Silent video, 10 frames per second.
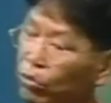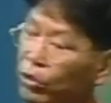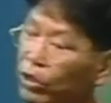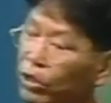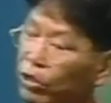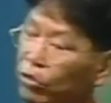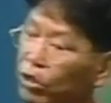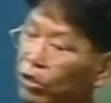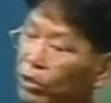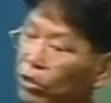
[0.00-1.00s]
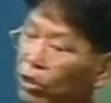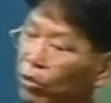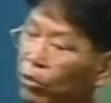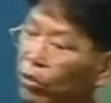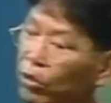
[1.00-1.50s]
の田舎で育ちましたけ
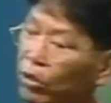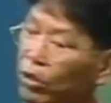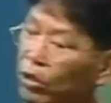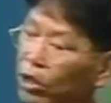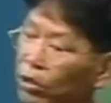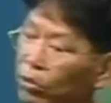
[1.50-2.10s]
どあ